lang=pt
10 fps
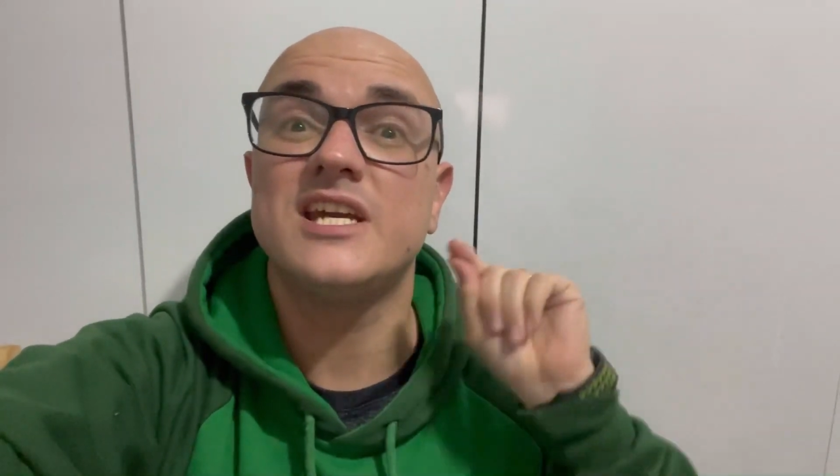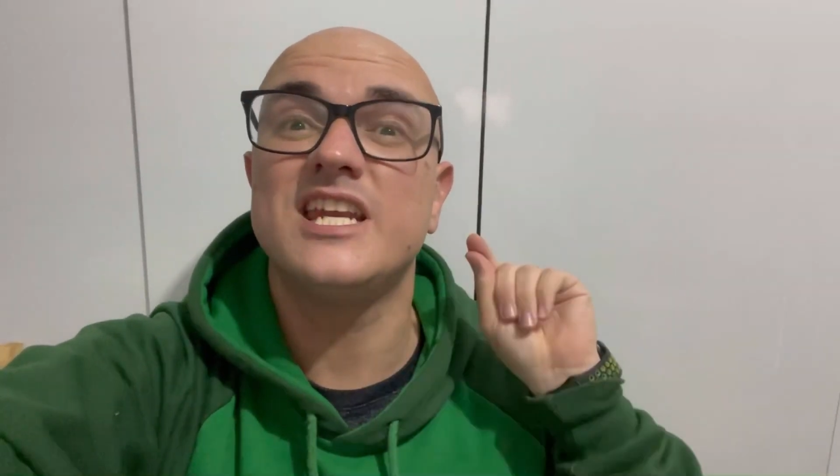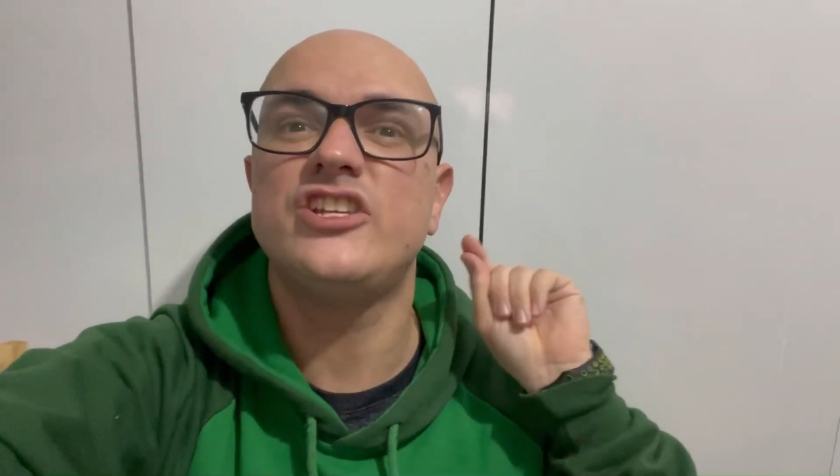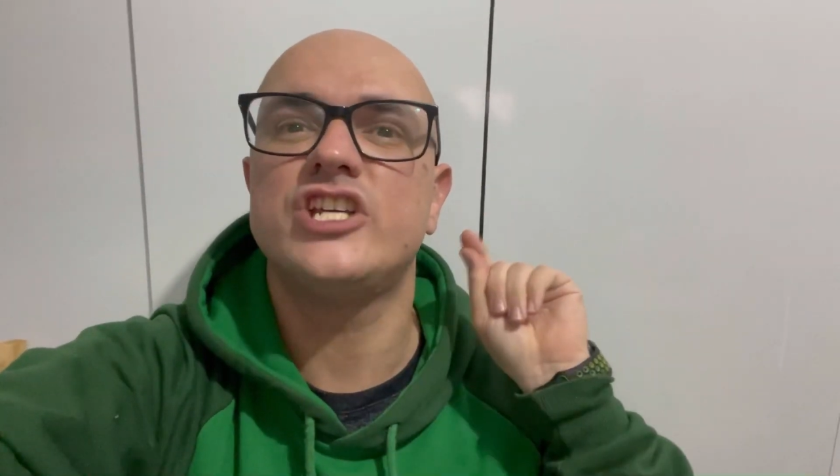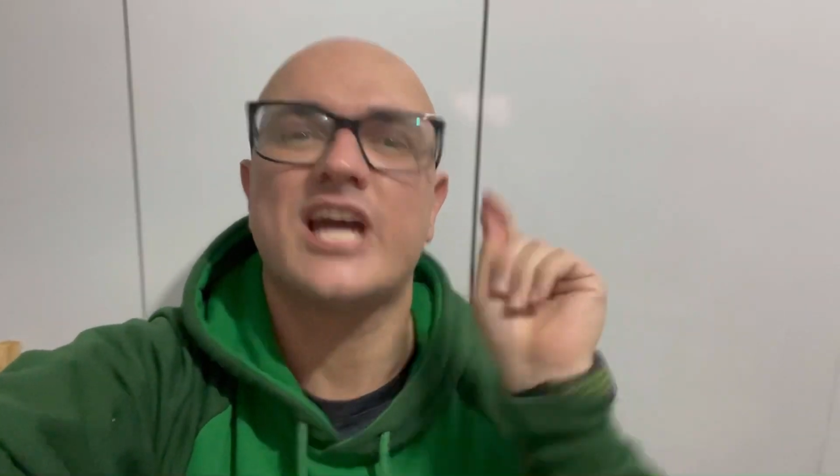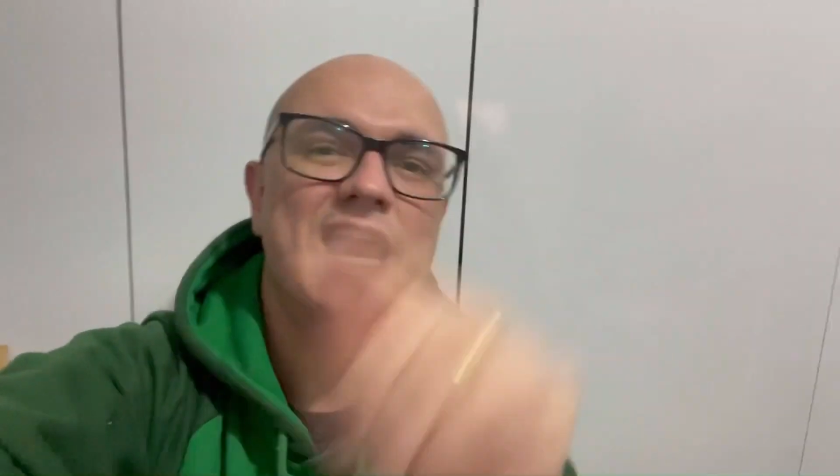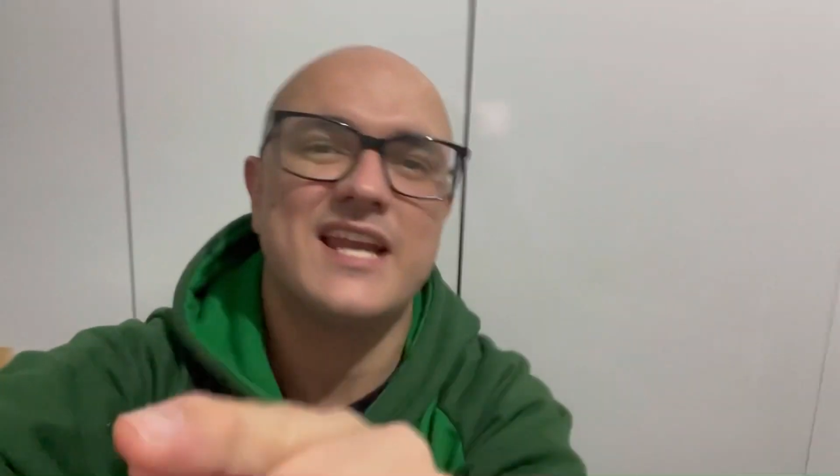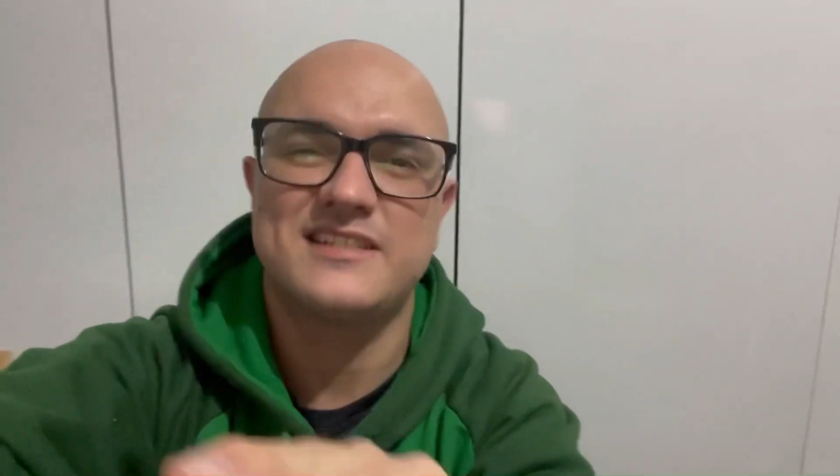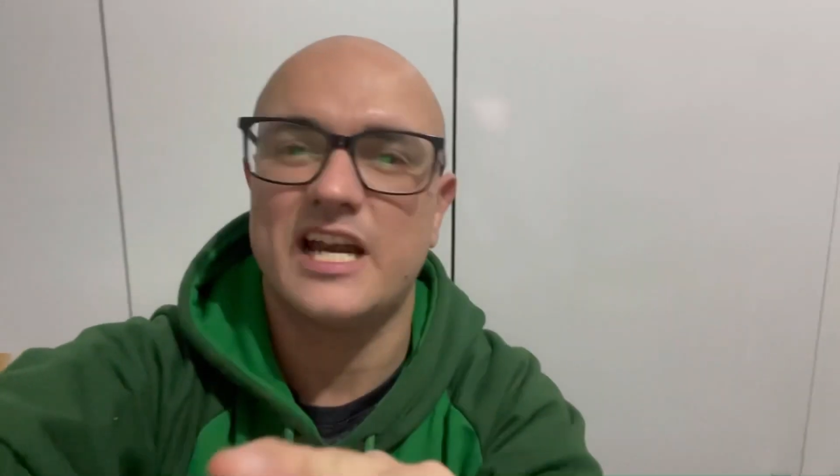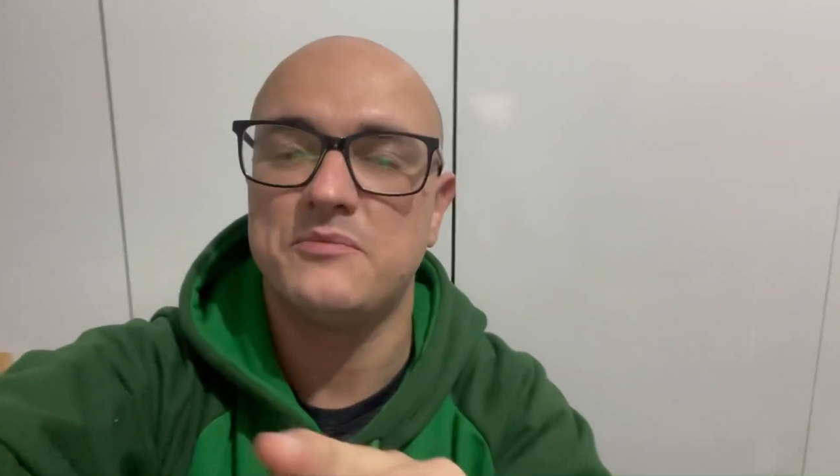criticar
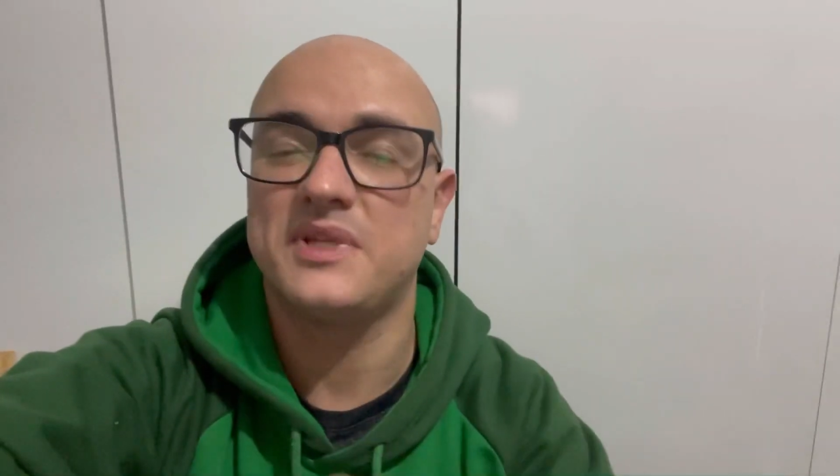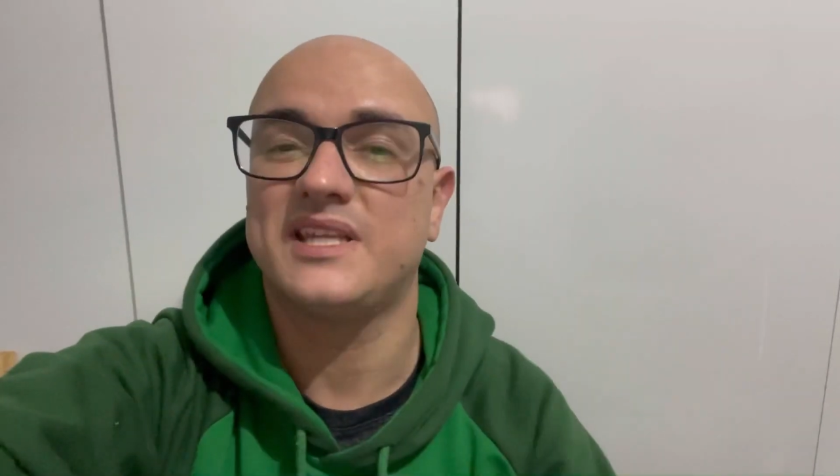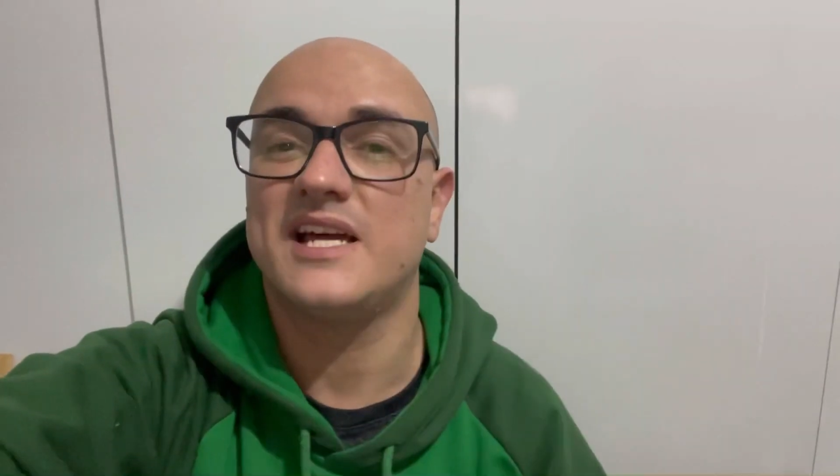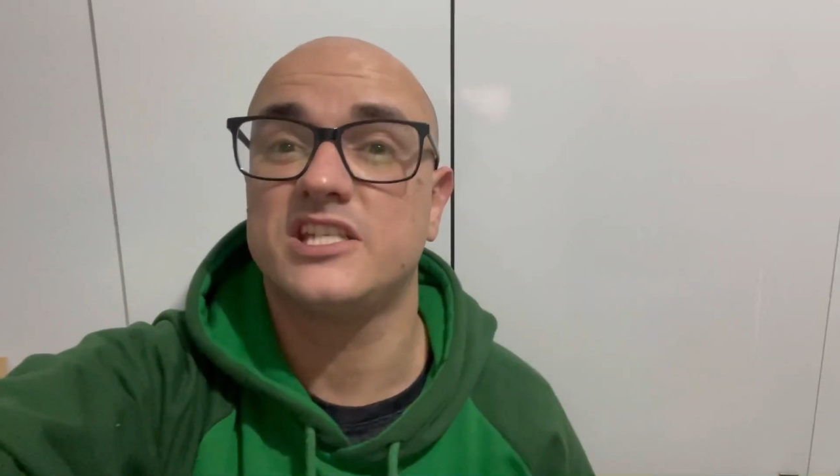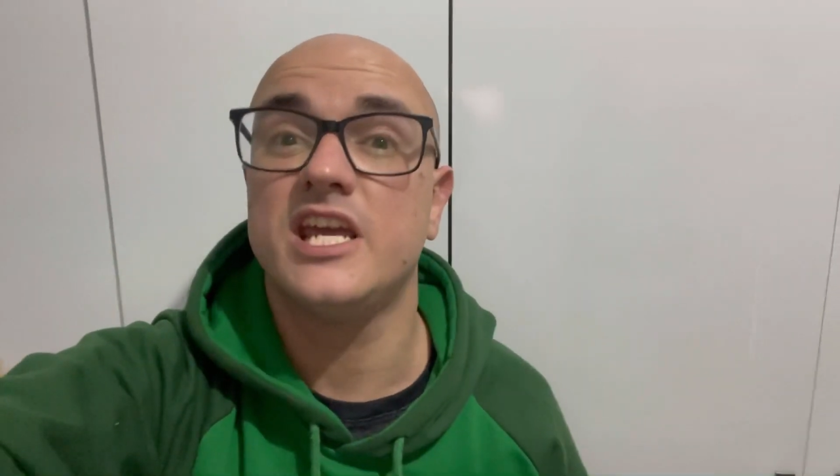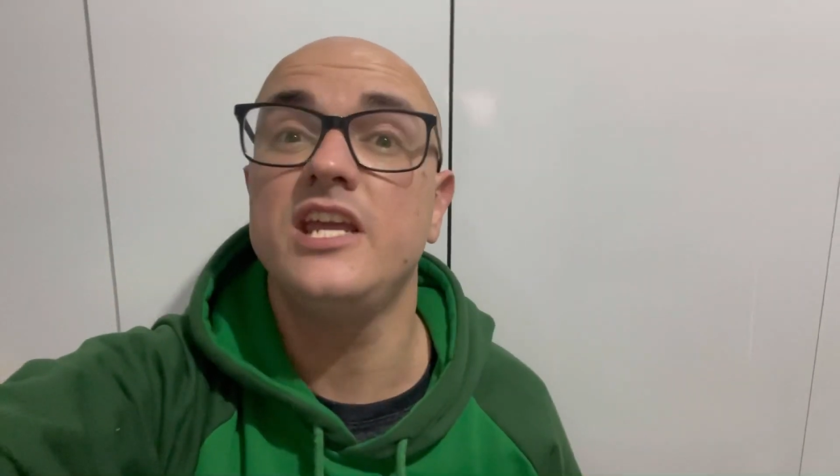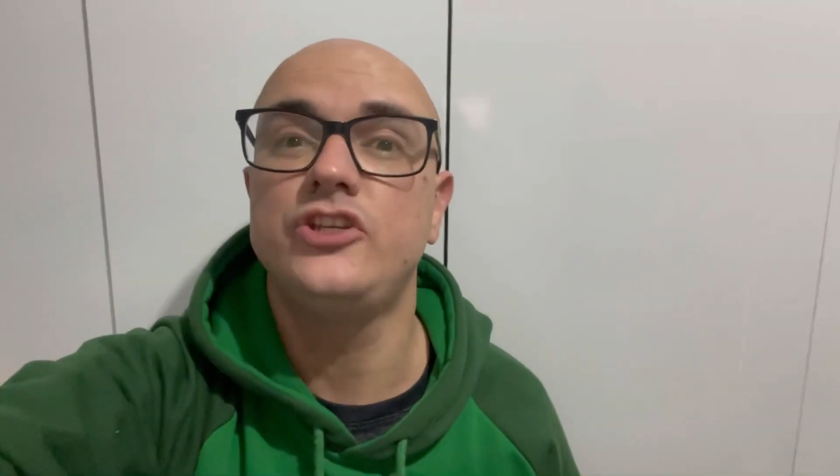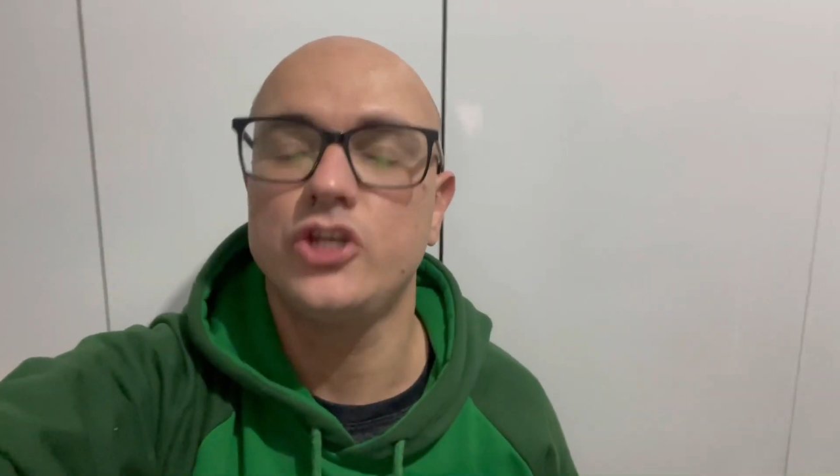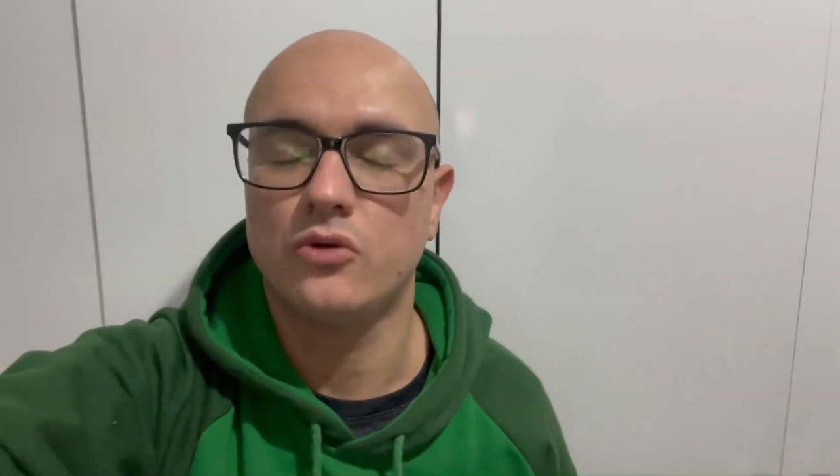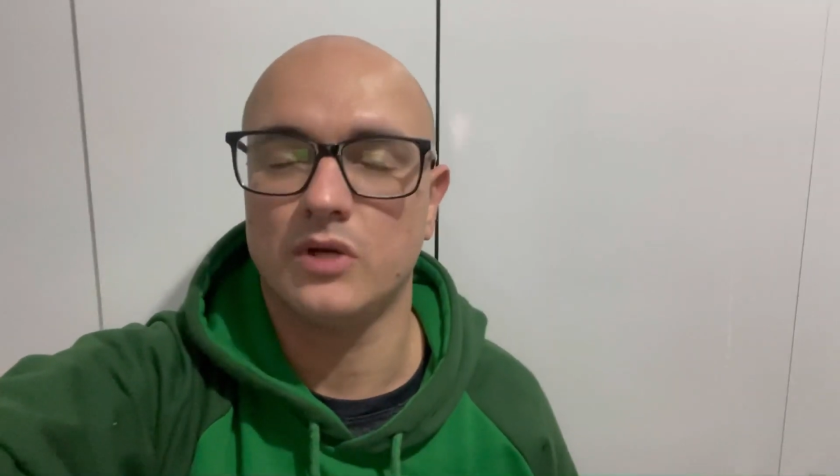essa arbitragem
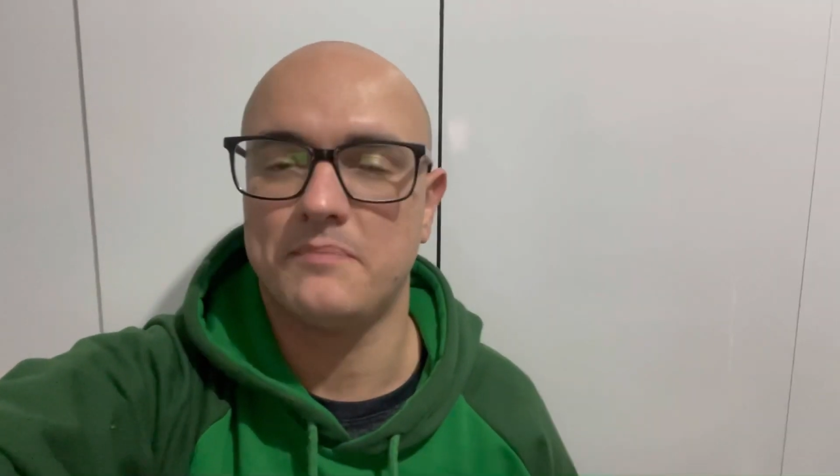ridícula,